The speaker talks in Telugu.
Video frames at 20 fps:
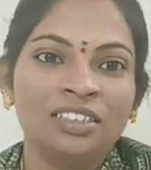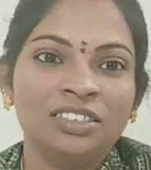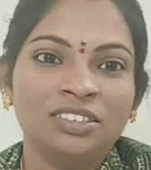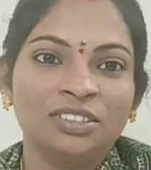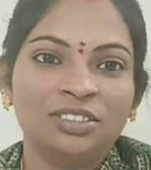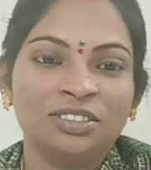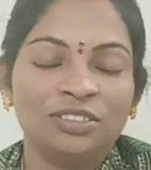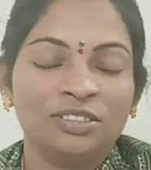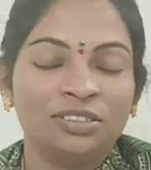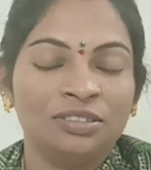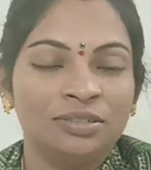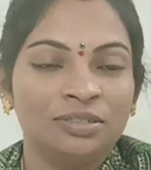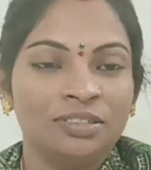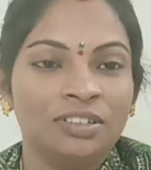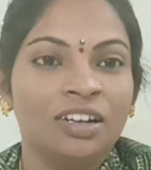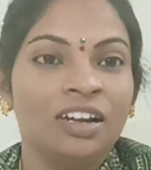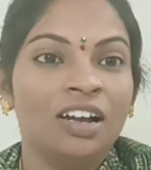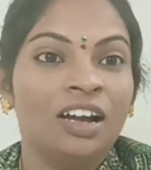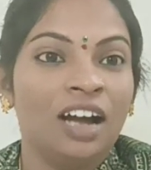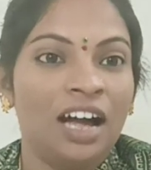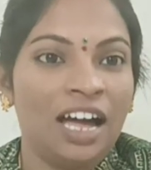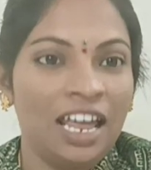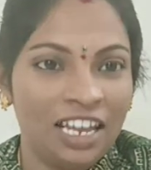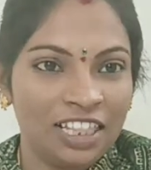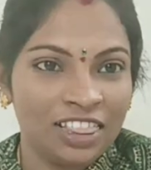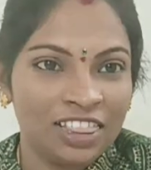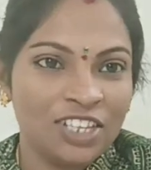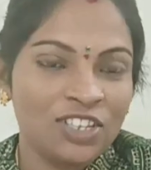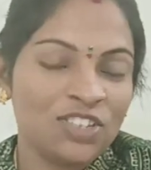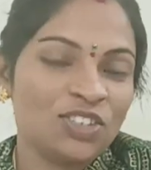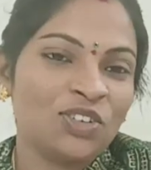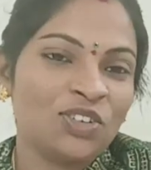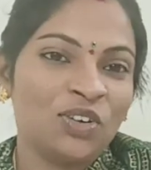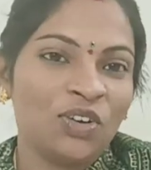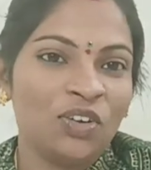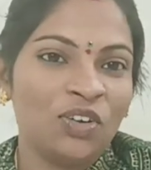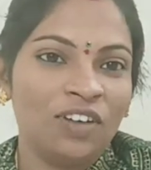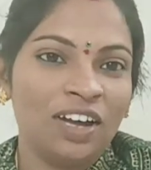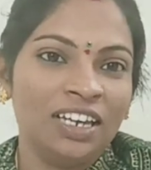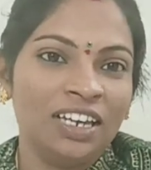సో అలా
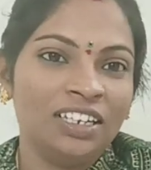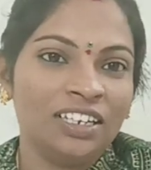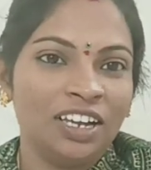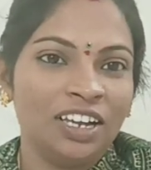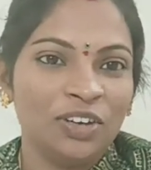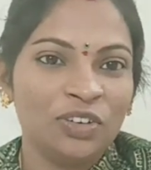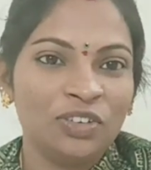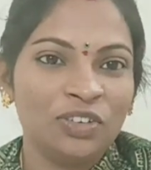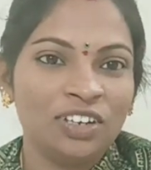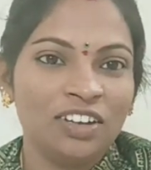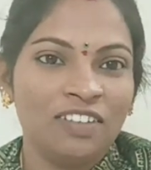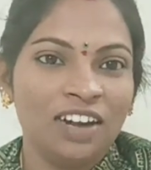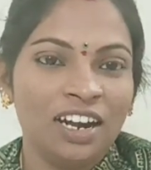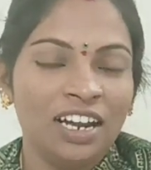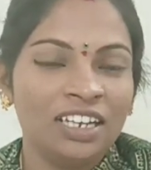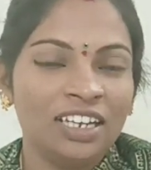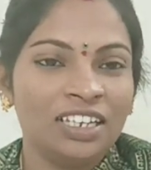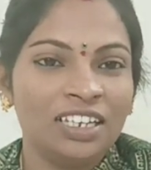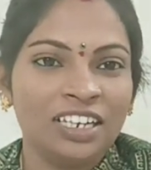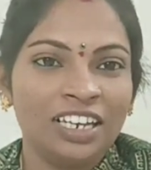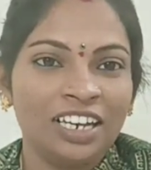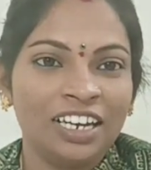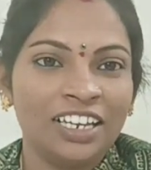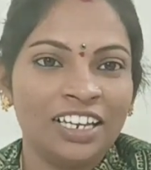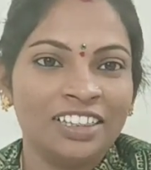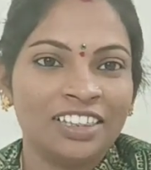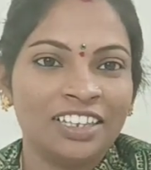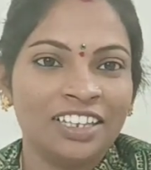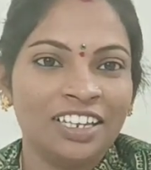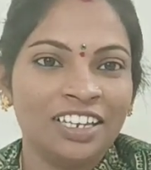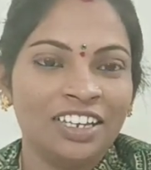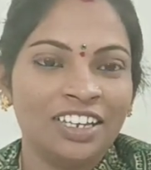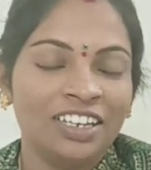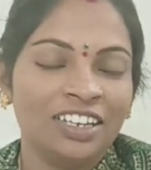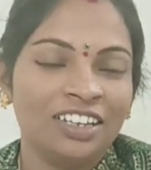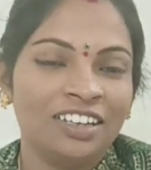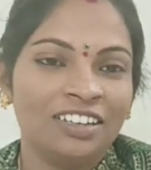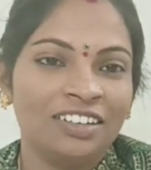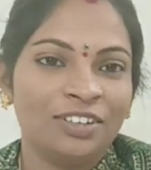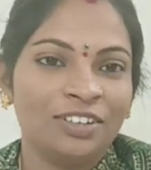తీసుకోవాలి అనుకున్న వాళ్ళకి నేనైతే
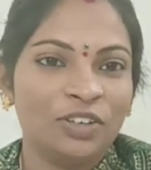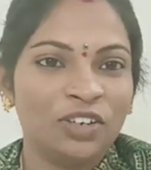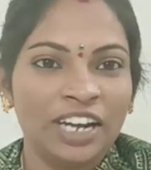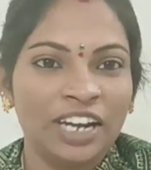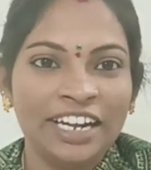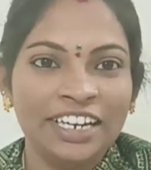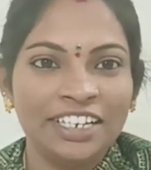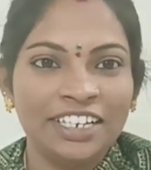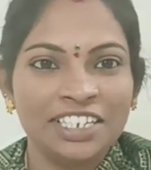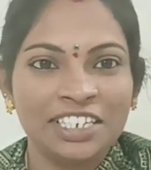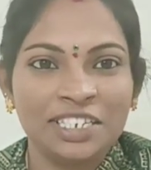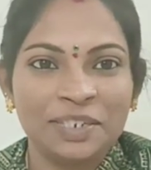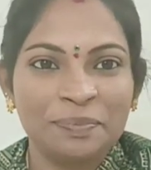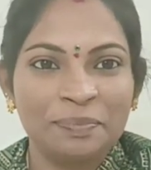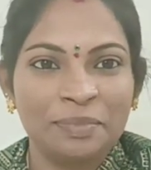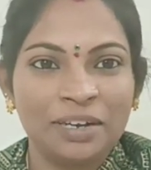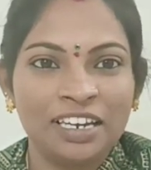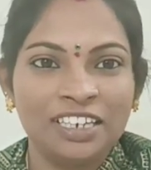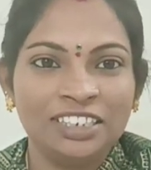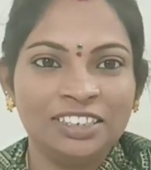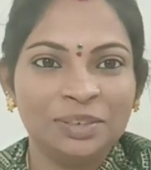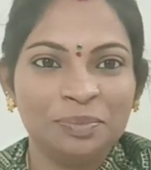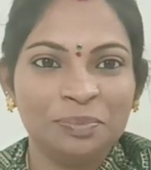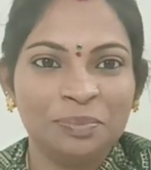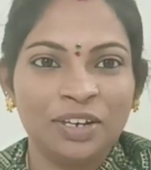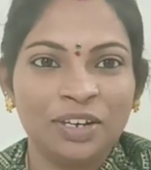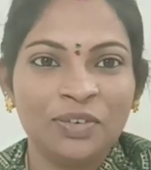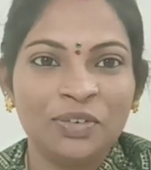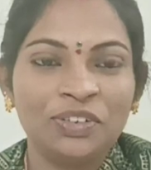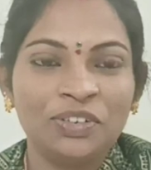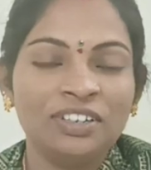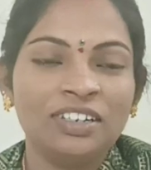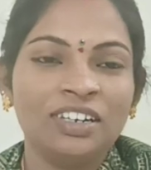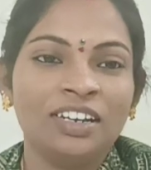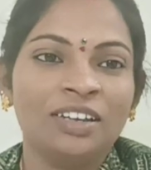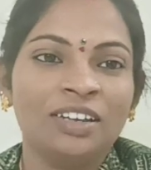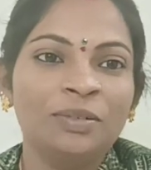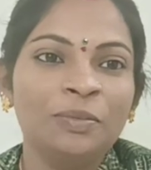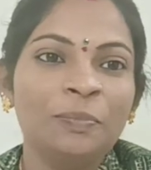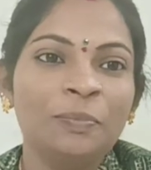కొన్ని ఐడియాస్ చెప్పాలని చెప్పి
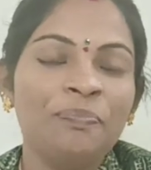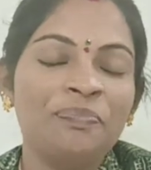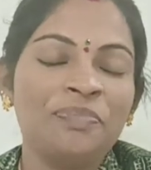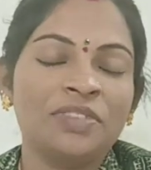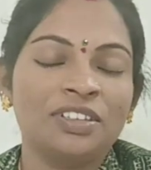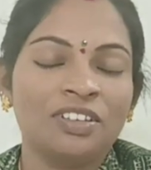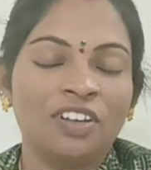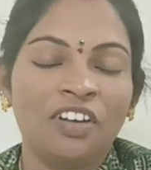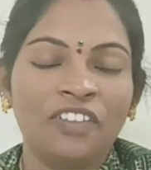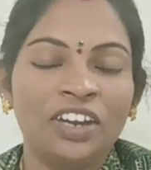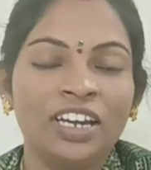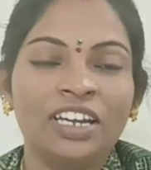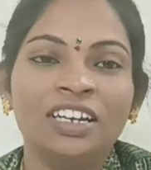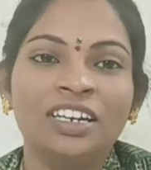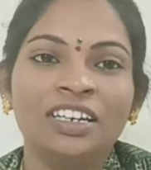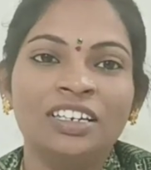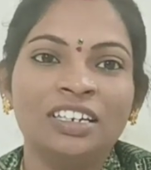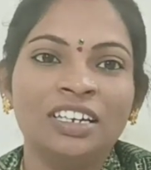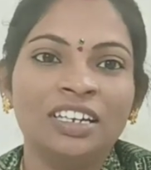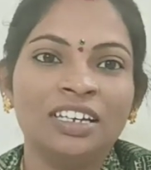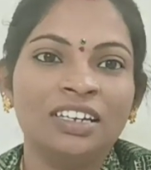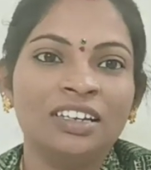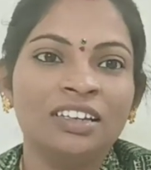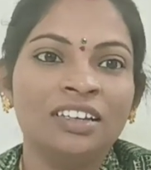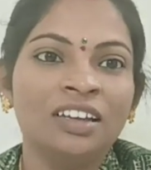అనుకుంటున్నాను సో అవేంటంటే